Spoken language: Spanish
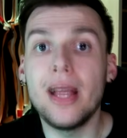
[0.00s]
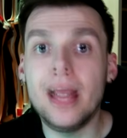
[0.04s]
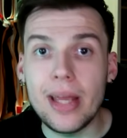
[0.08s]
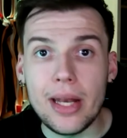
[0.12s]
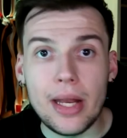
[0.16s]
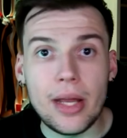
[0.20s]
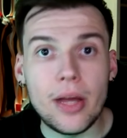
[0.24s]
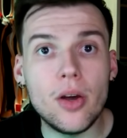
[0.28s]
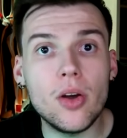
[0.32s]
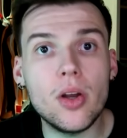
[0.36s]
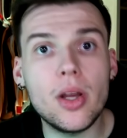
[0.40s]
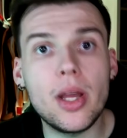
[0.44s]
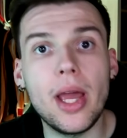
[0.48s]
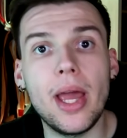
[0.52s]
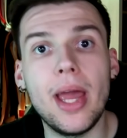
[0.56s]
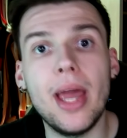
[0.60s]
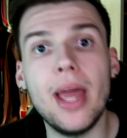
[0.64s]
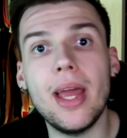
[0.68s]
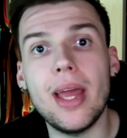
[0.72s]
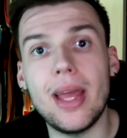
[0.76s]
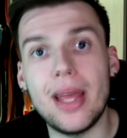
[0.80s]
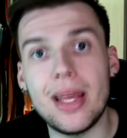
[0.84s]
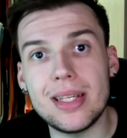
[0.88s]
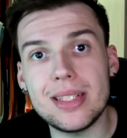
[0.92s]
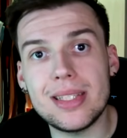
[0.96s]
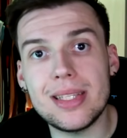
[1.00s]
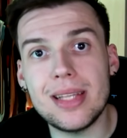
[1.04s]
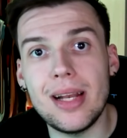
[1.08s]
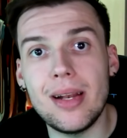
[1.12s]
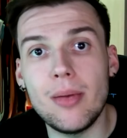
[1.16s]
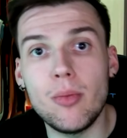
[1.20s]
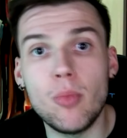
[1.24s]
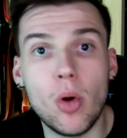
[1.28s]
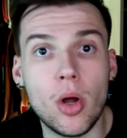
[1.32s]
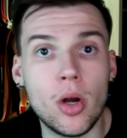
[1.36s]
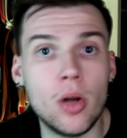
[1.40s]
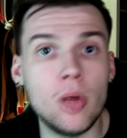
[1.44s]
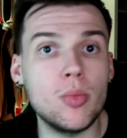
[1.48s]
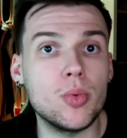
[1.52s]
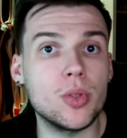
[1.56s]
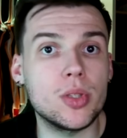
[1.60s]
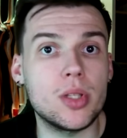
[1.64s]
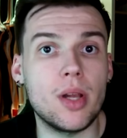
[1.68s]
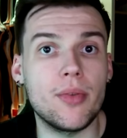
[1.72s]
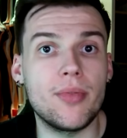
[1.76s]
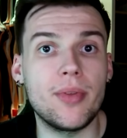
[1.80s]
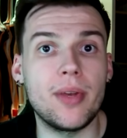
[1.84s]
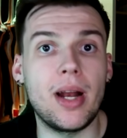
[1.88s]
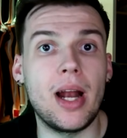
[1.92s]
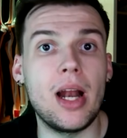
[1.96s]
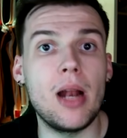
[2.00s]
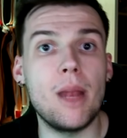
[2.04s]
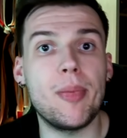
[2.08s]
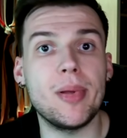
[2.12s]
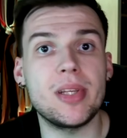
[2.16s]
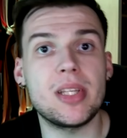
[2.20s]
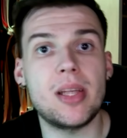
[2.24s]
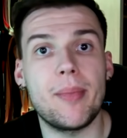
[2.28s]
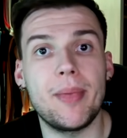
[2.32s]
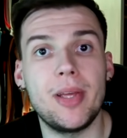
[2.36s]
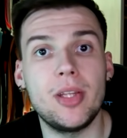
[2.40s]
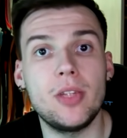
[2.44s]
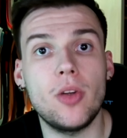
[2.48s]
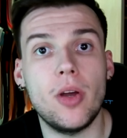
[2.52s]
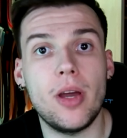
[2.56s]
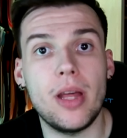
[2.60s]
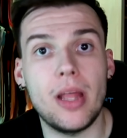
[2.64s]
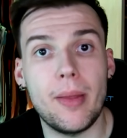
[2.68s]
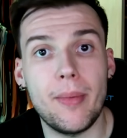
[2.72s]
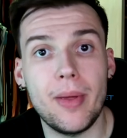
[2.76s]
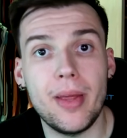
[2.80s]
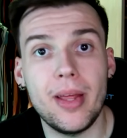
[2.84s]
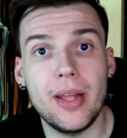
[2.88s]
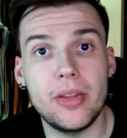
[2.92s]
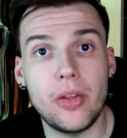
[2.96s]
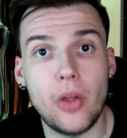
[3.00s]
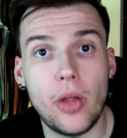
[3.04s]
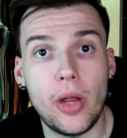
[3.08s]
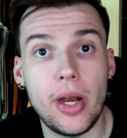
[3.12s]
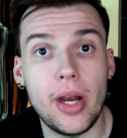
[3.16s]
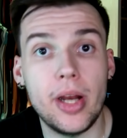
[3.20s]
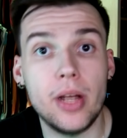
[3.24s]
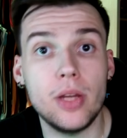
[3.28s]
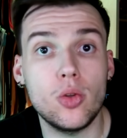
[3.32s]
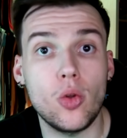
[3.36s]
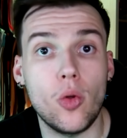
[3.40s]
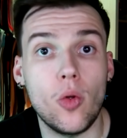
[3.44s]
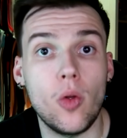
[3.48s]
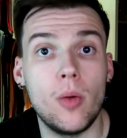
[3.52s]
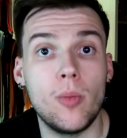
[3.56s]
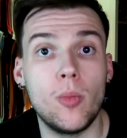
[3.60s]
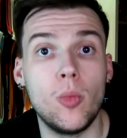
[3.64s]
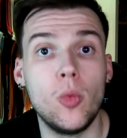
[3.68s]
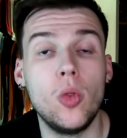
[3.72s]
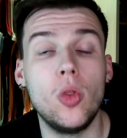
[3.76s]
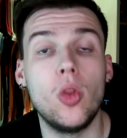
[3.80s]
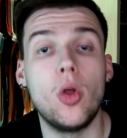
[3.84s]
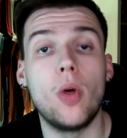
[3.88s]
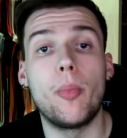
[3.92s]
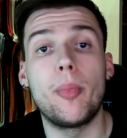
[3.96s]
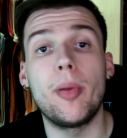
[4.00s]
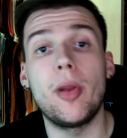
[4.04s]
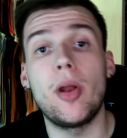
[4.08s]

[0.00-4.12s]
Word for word: Creo que es, bueno, pues al final el pensamiento que debe de tener todo el mundo,